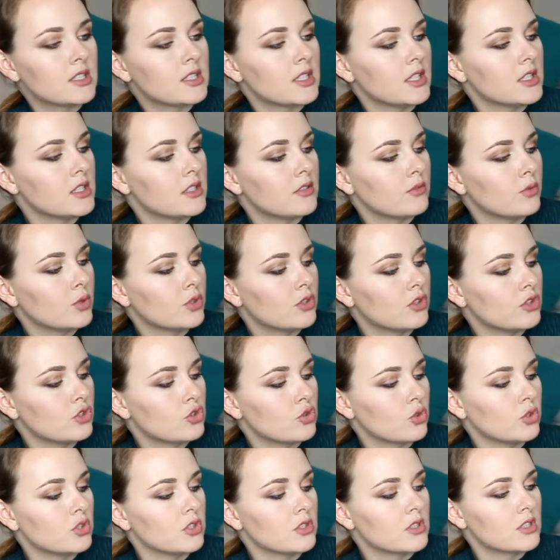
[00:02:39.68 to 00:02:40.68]
И, кстати, вот
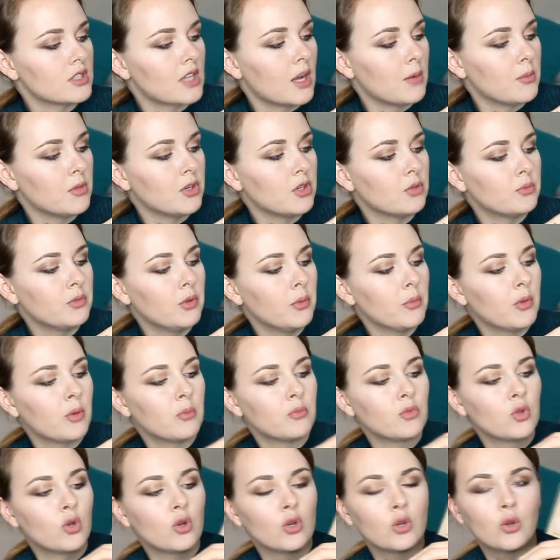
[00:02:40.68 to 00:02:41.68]
еще один самый любимый
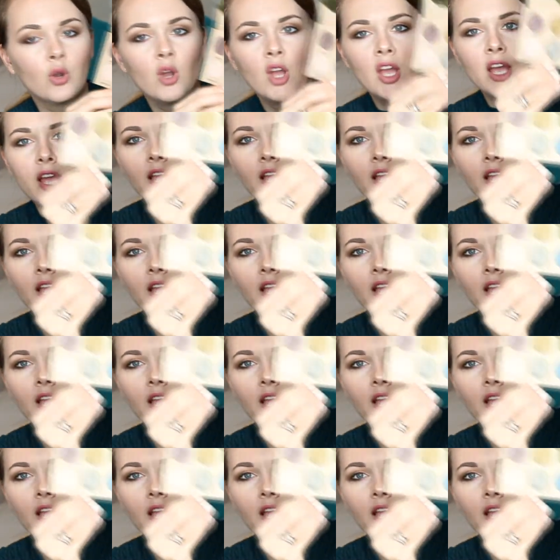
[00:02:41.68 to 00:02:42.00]
мною.